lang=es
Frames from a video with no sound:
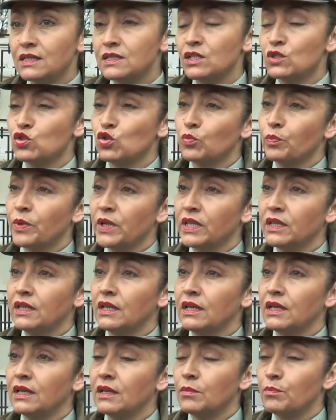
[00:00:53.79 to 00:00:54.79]
se
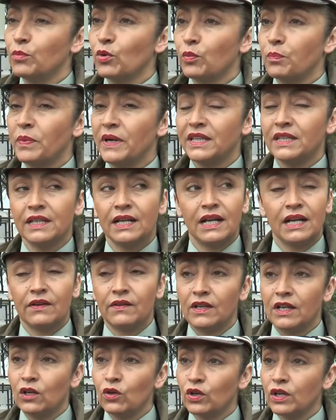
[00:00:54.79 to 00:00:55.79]
sorprende por parte de
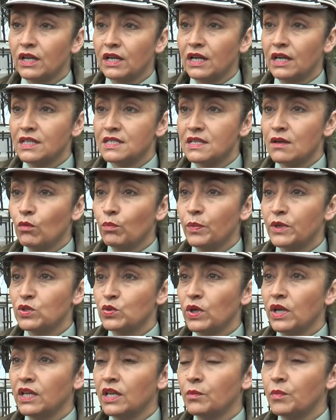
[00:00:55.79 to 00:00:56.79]
carabineros que realizaba un
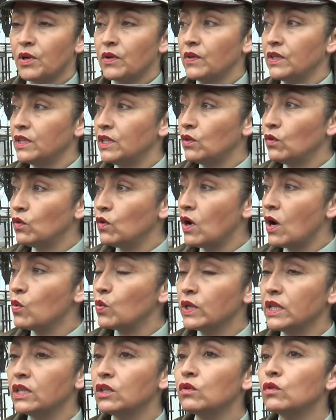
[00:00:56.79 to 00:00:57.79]
patrullaje preventivo a
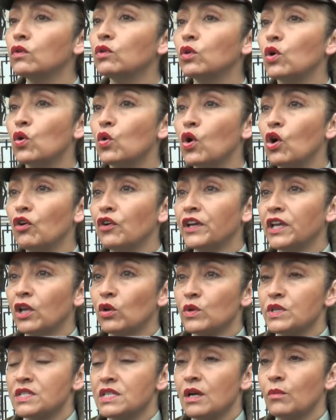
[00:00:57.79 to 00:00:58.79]
un individuo joven que
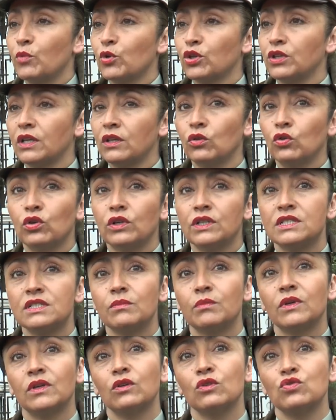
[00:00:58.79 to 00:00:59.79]
lo hacía portando entre
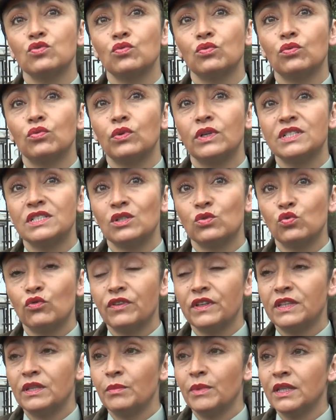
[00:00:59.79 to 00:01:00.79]
medio su, entre sus
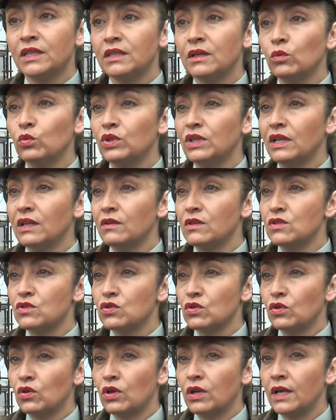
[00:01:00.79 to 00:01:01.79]
vestimentas un
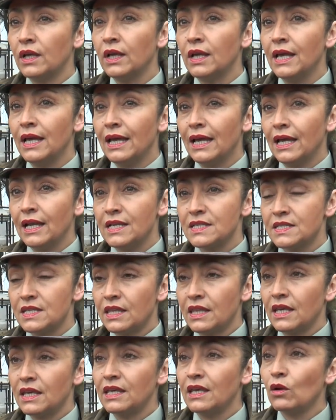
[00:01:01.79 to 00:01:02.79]
televisor
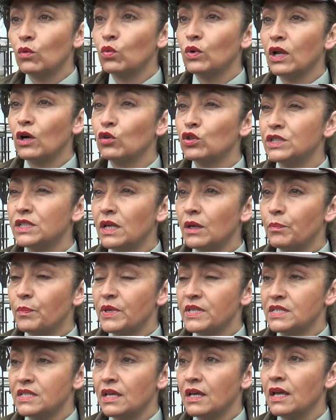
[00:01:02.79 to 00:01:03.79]
LCD y algunas otras
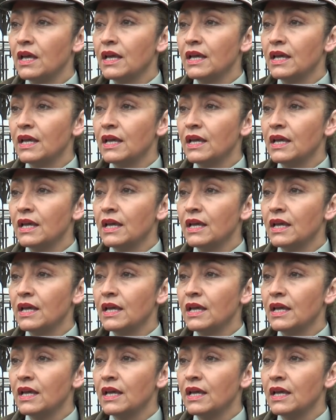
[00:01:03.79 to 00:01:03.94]
especies